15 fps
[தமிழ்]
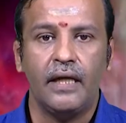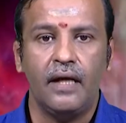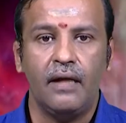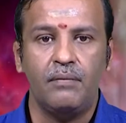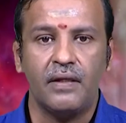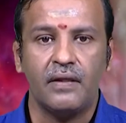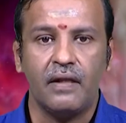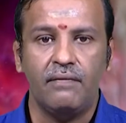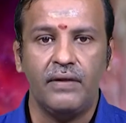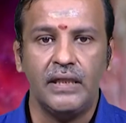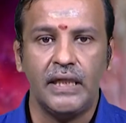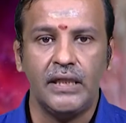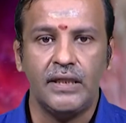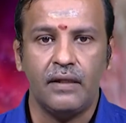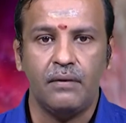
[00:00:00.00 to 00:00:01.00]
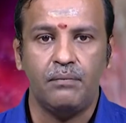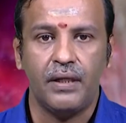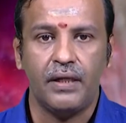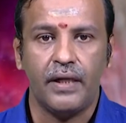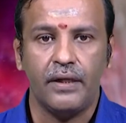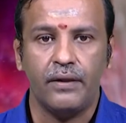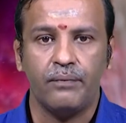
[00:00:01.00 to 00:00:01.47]
ஏழாம் இடத்துல வந்து சஞ்சாரம்
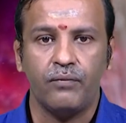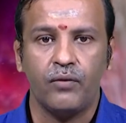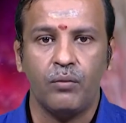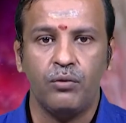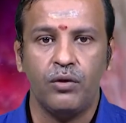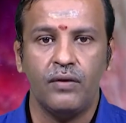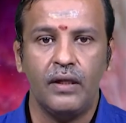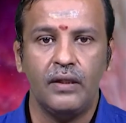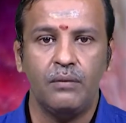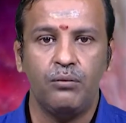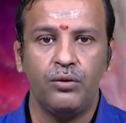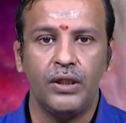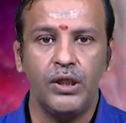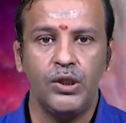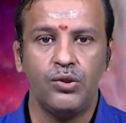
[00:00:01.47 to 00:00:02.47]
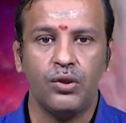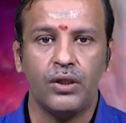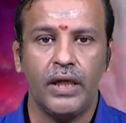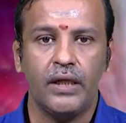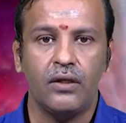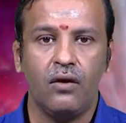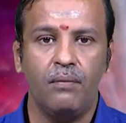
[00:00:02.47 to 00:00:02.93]
பண்ணுறாரு பொதுவாக அந்த புதன்
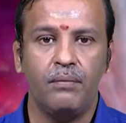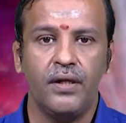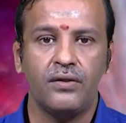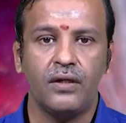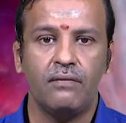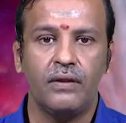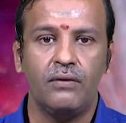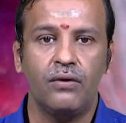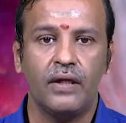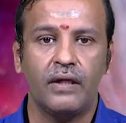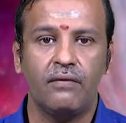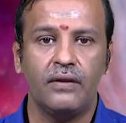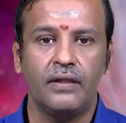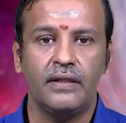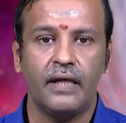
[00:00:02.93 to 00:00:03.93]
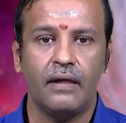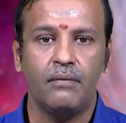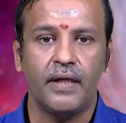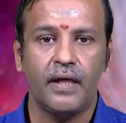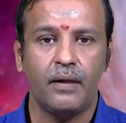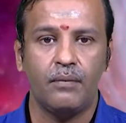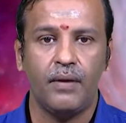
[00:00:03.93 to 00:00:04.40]
சுக்கரன் காம்பினேஷன் வந்து உங்களுக்கு வந்து
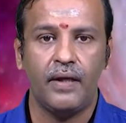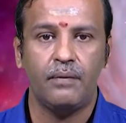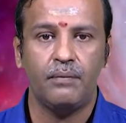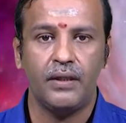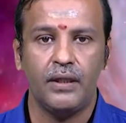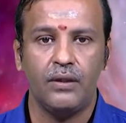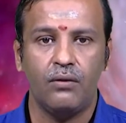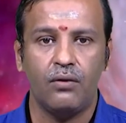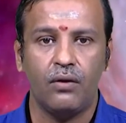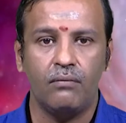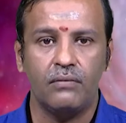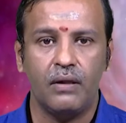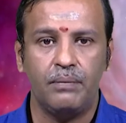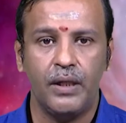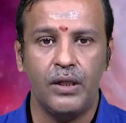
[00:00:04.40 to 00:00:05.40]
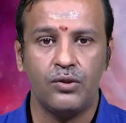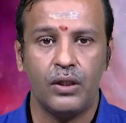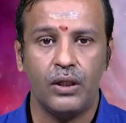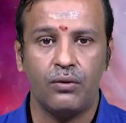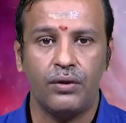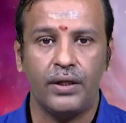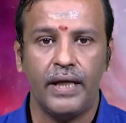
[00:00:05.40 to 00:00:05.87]
தர்ம கர்மாதிபதி யோகம் அப்படின்னு
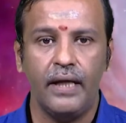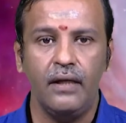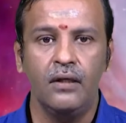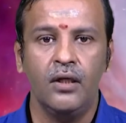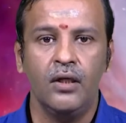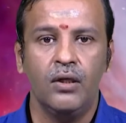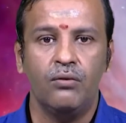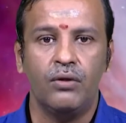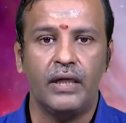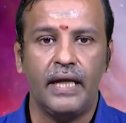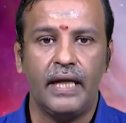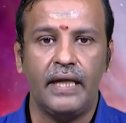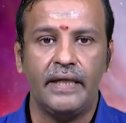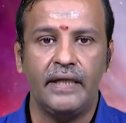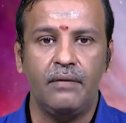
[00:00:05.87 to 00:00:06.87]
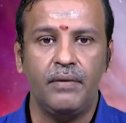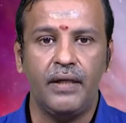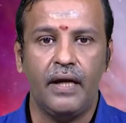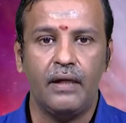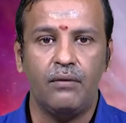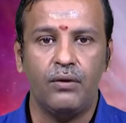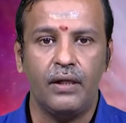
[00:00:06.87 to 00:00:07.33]
சொல்லக்கூடிய ஒரு நல்ல
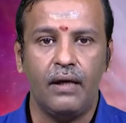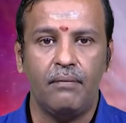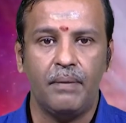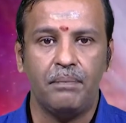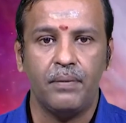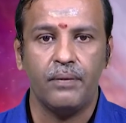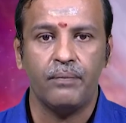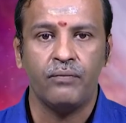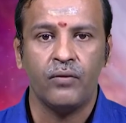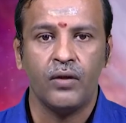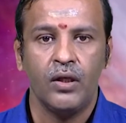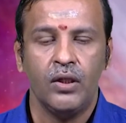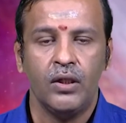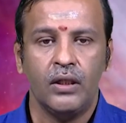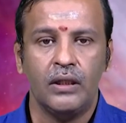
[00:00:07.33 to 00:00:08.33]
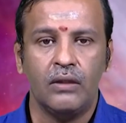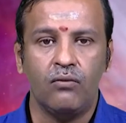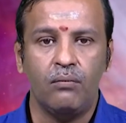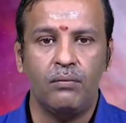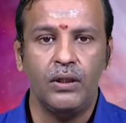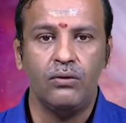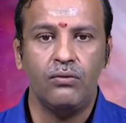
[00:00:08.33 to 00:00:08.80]
இனிமையான ஒரு அமைப்பு இந்த
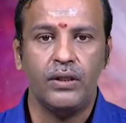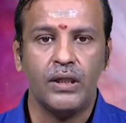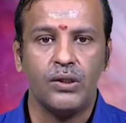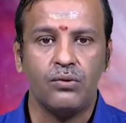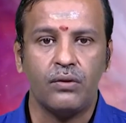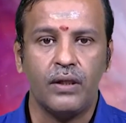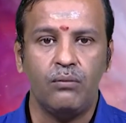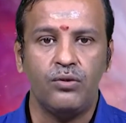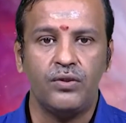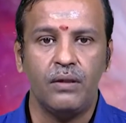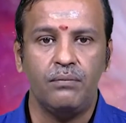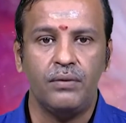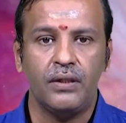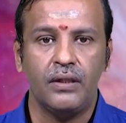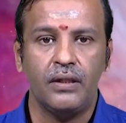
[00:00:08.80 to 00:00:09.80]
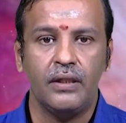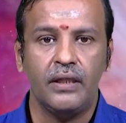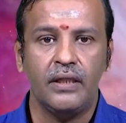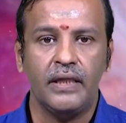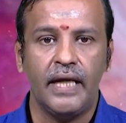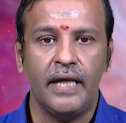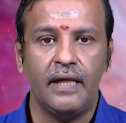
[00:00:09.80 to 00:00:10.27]
ஒன்பது கூடிய சுக்கரன் உச்சம் பெற்று
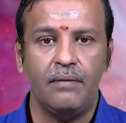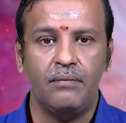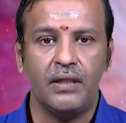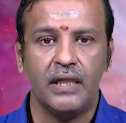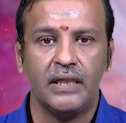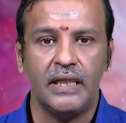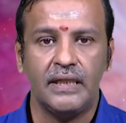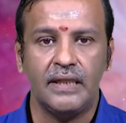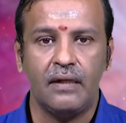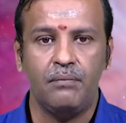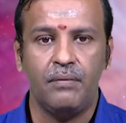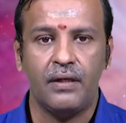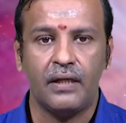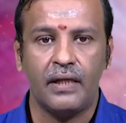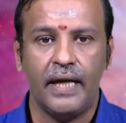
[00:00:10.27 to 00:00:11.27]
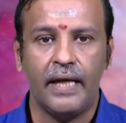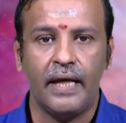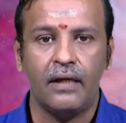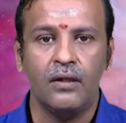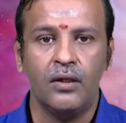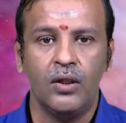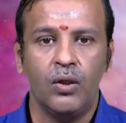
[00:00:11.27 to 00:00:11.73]
ஏழாம் இடத்தை சஞ்சாரம் பண்ணுறதுனால
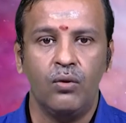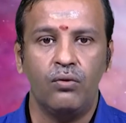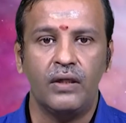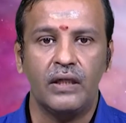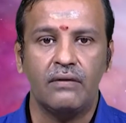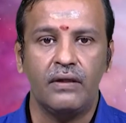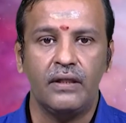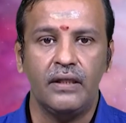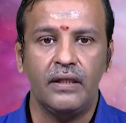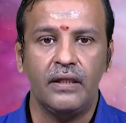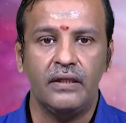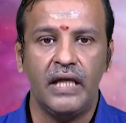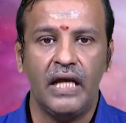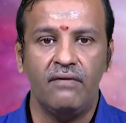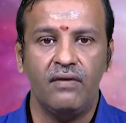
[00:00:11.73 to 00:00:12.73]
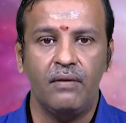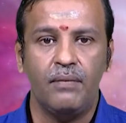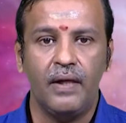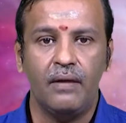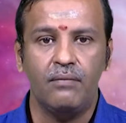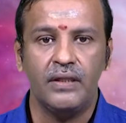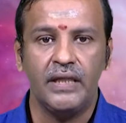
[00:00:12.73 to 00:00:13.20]
உங்களுக்கு வந்து தெய்வ
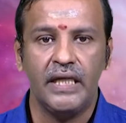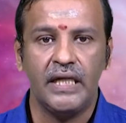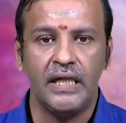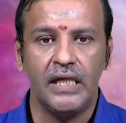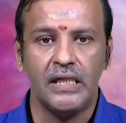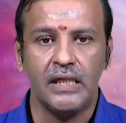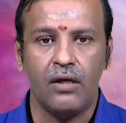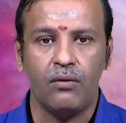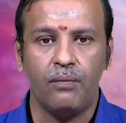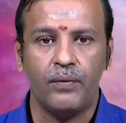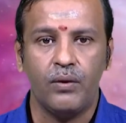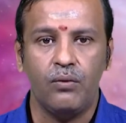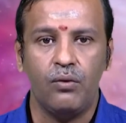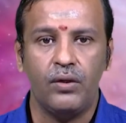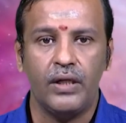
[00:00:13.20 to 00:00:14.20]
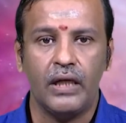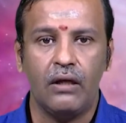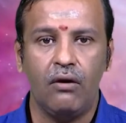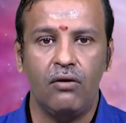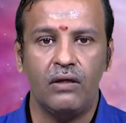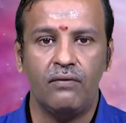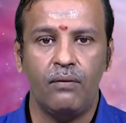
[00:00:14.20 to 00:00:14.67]
பலம் வந்து இன்க்ரீஸ் ஆகும் உங்களுடைய
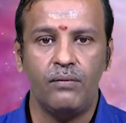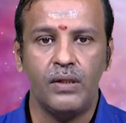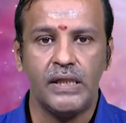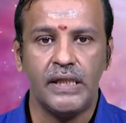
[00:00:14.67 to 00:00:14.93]
கௌரவம்